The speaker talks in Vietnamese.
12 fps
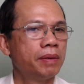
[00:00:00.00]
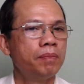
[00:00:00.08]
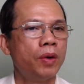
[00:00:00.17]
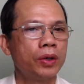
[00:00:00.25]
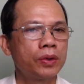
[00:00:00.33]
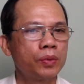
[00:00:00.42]

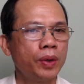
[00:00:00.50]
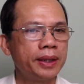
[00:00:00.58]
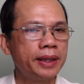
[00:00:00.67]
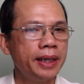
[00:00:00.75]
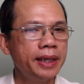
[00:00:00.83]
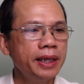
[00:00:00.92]
một tuổi
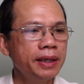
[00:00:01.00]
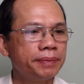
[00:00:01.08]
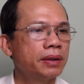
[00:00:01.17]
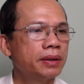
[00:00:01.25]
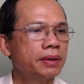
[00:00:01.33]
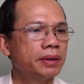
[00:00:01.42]
Tý
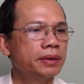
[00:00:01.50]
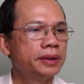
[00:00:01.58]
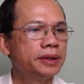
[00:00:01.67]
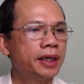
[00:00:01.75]
trời